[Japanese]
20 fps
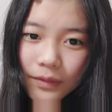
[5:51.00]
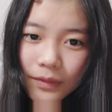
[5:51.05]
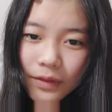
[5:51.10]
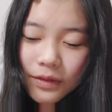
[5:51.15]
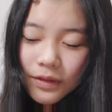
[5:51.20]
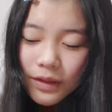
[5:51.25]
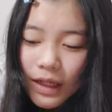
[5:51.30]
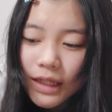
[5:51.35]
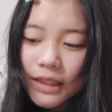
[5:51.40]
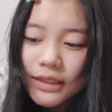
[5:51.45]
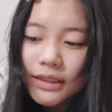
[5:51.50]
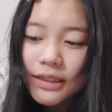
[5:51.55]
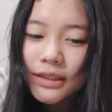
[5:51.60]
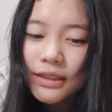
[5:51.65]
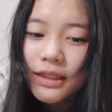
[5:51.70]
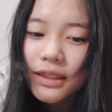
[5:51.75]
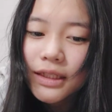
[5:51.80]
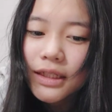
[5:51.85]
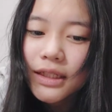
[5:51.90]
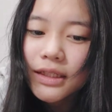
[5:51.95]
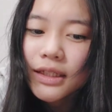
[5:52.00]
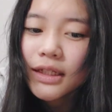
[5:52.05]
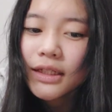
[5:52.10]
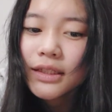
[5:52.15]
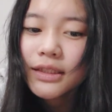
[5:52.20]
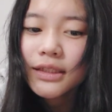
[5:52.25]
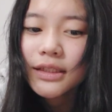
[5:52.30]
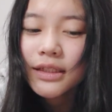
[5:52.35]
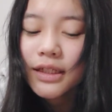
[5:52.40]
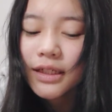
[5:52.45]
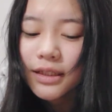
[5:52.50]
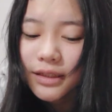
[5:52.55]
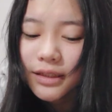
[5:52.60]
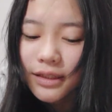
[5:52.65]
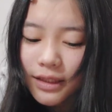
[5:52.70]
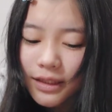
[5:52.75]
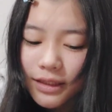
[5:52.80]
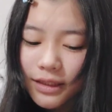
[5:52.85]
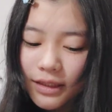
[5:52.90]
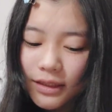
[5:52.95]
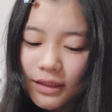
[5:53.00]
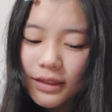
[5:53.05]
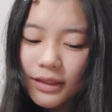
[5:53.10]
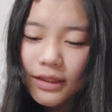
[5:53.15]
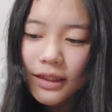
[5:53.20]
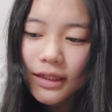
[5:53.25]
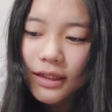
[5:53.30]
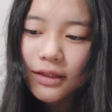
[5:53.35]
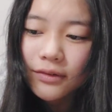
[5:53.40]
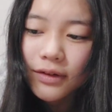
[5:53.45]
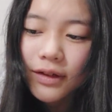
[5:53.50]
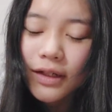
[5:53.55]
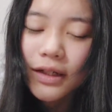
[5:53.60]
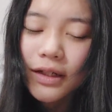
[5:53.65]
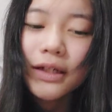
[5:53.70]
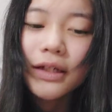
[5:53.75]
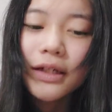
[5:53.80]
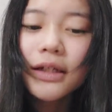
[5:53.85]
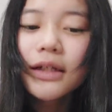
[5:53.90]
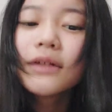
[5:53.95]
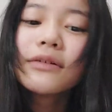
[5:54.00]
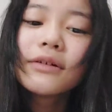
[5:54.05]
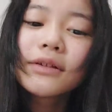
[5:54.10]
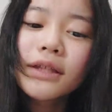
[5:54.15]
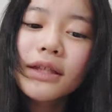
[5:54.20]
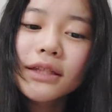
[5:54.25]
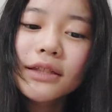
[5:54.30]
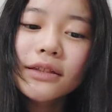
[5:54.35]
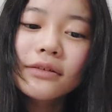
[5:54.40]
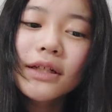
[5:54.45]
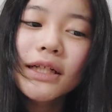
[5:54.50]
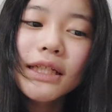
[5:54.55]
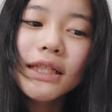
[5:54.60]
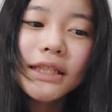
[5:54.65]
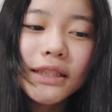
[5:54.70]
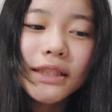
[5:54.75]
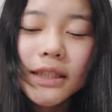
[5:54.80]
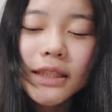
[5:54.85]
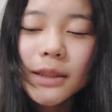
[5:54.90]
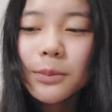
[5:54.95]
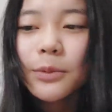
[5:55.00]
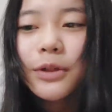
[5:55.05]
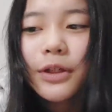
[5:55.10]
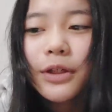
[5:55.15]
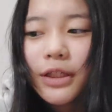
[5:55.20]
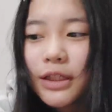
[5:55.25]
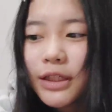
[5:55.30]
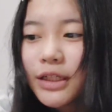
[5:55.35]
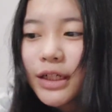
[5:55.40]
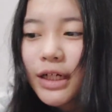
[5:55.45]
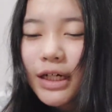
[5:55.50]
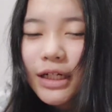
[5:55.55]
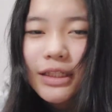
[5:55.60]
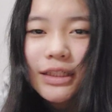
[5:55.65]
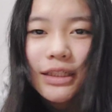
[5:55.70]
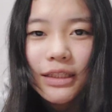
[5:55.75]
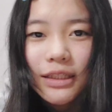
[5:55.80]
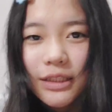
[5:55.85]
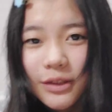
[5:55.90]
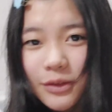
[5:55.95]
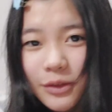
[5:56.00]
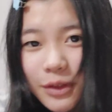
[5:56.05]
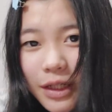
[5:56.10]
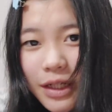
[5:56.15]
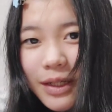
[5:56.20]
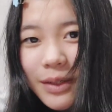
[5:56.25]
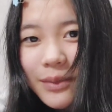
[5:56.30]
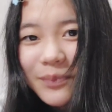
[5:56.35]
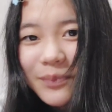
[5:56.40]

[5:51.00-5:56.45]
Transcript: そう、配信できない時間帯以外は、私はいつでもゲリラ配信するから。